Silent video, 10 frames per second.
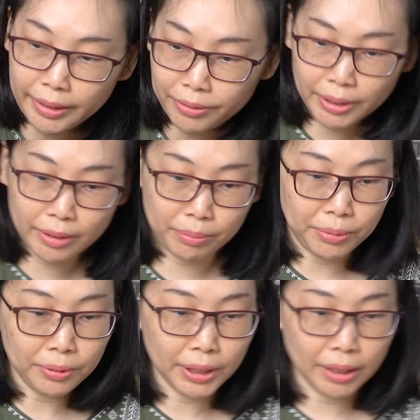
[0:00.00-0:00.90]
Ininya udah
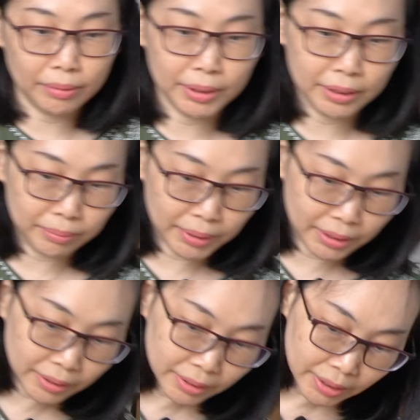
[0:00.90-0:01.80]
kebuka,
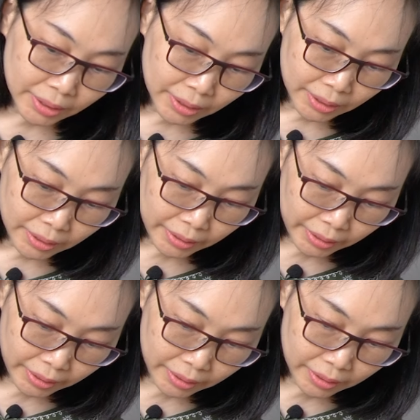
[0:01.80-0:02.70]
teman-teman.
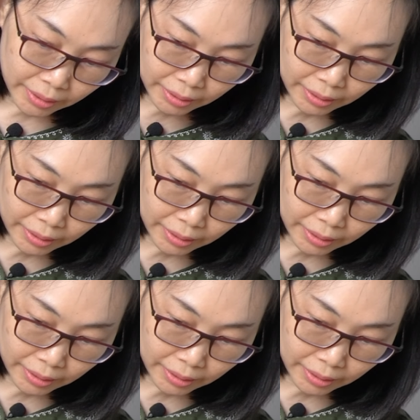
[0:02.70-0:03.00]
Nih.